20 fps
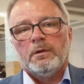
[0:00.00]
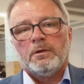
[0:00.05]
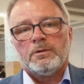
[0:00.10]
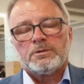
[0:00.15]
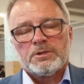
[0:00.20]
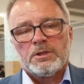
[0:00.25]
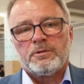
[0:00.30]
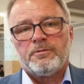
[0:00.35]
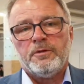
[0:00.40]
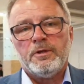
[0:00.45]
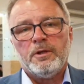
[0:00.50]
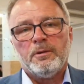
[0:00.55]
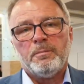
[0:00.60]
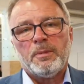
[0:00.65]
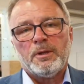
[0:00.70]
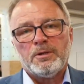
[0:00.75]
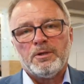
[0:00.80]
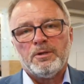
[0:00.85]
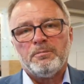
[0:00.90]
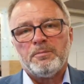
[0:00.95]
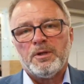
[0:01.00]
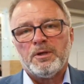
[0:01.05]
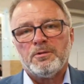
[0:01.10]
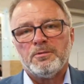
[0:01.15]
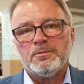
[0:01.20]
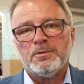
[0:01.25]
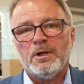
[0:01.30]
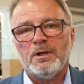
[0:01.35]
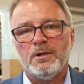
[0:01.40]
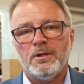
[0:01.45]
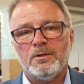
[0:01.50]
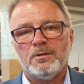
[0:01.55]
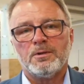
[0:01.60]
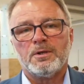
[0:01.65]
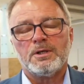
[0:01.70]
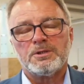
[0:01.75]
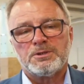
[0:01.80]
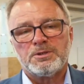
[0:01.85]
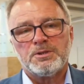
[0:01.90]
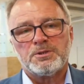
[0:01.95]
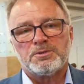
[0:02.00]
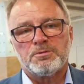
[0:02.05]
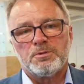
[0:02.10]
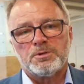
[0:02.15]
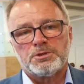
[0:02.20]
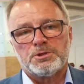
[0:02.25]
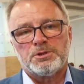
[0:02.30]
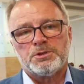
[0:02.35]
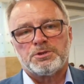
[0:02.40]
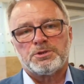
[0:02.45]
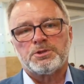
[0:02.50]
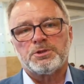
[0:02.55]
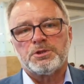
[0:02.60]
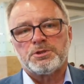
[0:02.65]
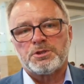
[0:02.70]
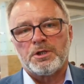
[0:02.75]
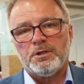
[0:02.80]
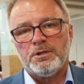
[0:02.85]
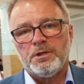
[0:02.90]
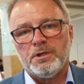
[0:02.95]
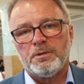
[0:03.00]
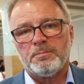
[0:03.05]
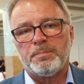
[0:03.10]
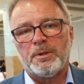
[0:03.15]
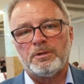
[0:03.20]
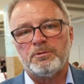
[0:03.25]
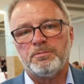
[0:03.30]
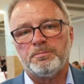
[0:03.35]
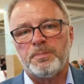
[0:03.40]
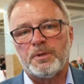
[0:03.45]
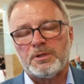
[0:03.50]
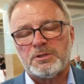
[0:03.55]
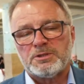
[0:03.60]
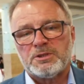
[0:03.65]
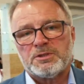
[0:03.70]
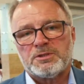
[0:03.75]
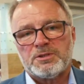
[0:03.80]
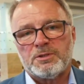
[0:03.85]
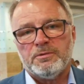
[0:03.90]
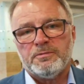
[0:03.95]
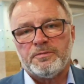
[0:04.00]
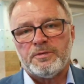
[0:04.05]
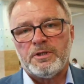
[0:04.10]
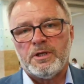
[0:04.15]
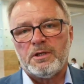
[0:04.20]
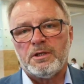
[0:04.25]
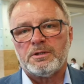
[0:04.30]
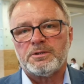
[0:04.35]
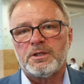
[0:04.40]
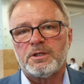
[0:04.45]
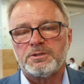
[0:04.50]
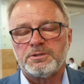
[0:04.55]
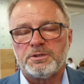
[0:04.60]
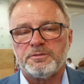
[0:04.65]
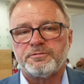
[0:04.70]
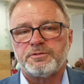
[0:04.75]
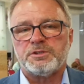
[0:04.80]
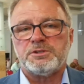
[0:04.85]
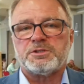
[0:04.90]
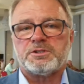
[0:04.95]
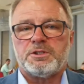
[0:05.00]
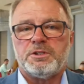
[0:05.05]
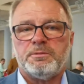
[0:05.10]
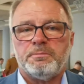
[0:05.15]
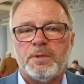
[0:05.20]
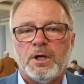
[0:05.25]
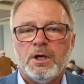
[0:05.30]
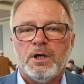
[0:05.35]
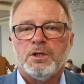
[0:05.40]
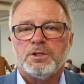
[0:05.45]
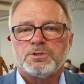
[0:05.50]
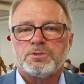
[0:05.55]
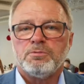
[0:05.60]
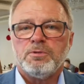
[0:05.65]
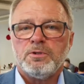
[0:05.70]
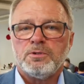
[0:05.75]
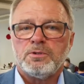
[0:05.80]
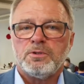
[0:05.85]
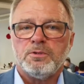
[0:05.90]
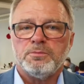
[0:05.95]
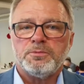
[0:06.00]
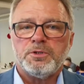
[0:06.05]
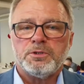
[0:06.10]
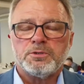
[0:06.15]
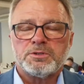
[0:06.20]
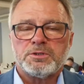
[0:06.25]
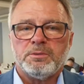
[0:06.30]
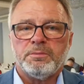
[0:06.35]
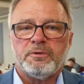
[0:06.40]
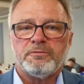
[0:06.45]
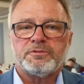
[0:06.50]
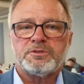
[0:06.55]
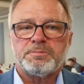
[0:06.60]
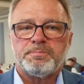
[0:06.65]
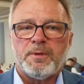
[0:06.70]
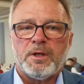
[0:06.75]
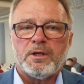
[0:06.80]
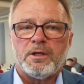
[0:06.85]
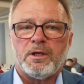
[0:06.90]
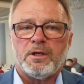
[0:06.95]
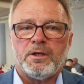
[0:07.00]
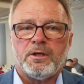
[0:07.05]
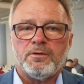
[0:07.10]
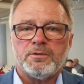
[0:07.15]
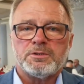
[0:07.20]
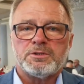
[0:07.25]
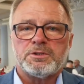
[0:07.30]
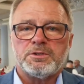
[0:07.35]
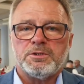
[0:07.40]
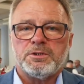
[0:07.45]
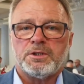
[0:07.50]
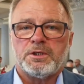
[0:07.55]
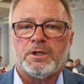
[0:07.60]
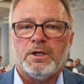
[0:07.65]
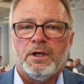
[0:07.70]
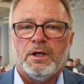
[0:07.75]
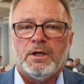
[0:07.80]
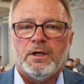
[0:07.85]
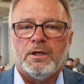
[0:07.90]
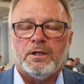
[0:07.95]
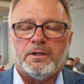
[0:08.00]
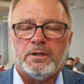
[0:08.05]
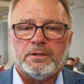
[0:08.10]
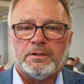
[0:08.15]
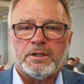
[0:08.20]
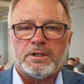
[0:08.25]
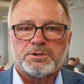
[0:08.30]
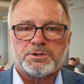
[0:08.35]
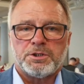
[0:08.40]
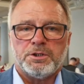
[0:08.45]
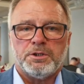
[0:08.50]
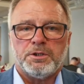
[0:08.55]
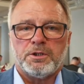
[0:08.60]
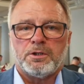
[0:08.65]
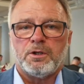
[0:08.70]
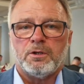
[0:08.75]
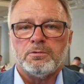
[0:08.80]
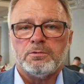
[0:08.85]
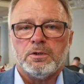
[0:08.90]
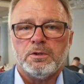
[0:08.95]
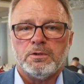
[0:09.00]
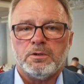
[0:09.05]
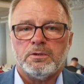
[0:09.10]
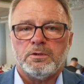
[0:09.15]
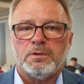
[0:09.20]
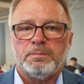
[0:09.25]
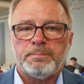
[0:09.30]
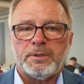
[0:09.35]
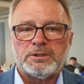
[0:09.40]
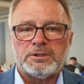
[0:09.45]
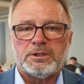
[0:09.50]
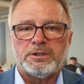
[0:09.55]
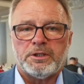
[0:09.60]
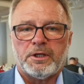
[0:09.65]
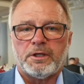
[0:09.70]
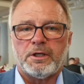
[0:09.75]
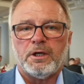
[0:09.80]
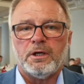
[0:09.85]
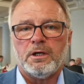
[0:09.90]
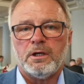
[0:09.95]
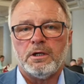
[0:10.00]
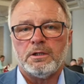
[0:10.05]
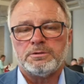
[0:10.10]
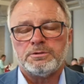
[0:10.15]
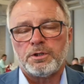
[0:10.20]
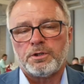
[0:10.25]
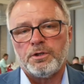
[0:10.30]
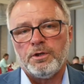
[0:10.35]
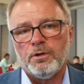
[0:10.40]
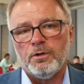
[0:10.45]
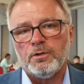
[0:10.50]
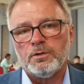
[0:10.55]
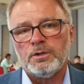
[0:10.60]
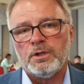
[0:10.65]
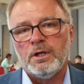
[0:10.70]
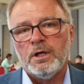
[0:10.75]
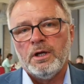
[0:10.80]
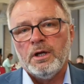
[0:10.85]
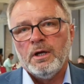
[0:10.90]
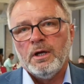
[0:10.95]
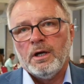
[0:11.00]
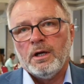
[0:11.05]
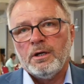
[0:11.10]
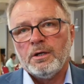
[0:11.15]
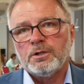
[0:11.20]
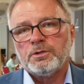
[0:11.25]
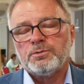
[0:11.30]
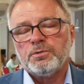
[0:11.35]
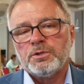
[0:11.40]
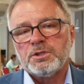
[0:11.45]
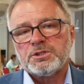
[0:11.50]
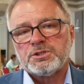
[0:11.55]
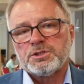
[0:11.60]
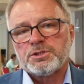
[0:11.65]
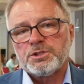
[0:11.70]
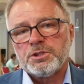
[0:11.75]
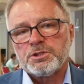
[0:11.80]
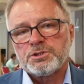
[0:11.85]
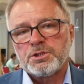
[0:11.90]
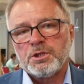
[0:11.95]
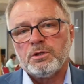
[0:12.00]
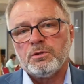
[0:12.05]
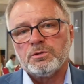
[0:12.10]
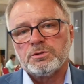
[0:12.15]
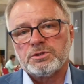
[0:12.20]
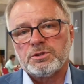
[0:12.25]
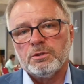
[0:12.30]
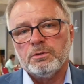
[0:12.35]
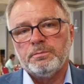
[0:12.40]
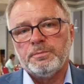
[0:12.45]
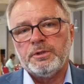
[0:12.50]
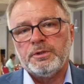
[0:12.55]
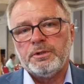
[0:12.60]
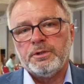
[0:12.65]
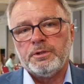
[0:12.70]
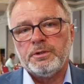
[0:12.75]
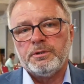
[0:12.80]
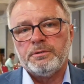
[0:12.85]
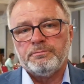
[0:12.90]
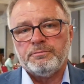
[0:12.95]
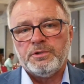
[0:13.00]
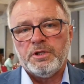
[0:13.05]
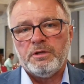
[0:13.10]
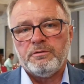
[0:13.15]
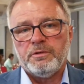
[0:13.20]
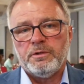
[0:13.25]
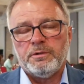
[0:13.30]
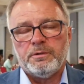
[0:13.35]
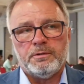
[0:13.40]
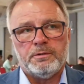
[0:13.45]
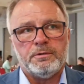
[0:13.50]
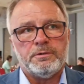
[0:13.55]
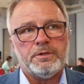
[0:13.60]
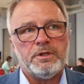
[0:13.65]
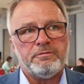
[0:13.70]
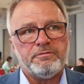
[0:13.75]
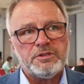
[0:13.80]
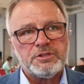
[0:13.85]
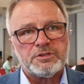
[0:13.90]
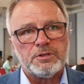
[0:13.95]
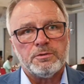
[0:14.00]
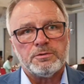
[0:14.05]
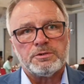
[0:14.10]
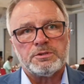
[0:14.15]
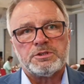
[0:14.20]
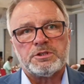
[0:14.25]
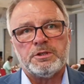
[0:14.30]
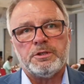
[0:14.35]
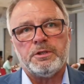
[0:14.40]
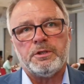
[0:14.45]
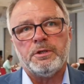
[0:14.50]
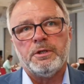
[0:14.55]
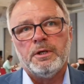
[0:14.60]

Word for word: No za chwilę będę miał e, okazję złożyć życzenia panu prezesowi, ale także wszystkim członkom i osobom wspierających e, nasze koło PTTK Trion, e, które zrzesza osoby niewidzące